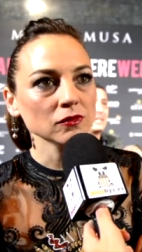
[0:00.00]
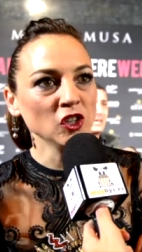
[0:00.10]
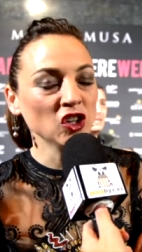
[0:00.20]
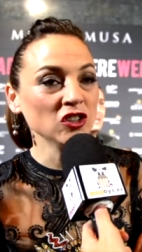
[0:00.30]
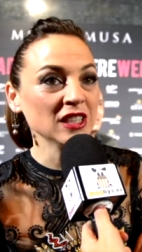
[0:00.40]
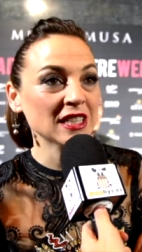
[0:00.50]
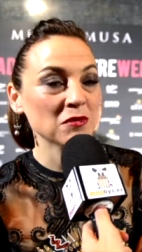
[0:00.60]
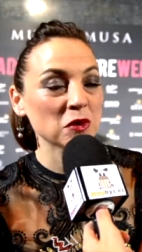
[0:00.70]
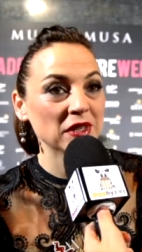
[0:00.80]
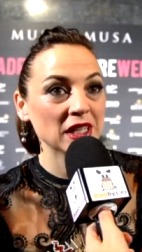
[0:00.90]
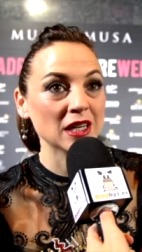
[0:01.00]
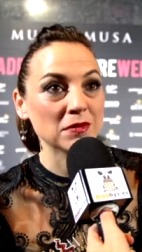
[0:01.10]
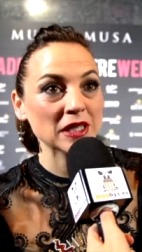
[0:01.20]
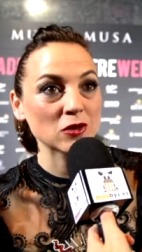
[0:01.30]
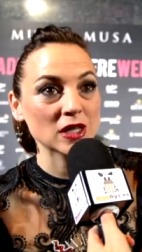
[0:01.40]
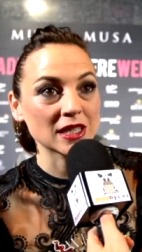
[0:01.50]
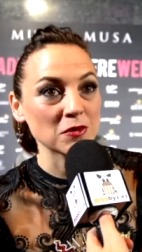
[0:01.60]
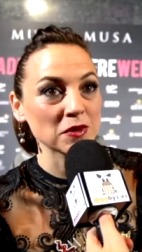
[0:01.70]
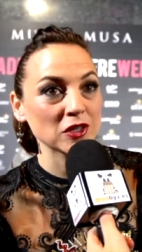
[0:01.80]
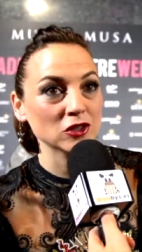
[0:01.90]
yo creo que está muy bien en la película, está
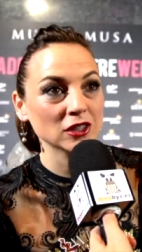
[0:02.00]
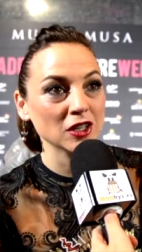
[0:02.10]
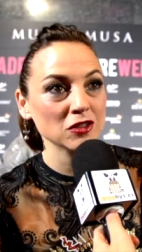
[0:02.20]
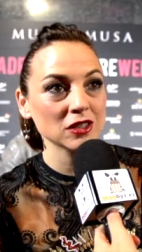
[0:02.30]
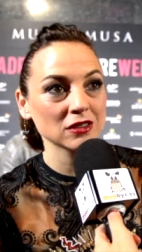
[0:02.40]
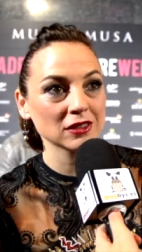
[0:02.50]
muy bien contado,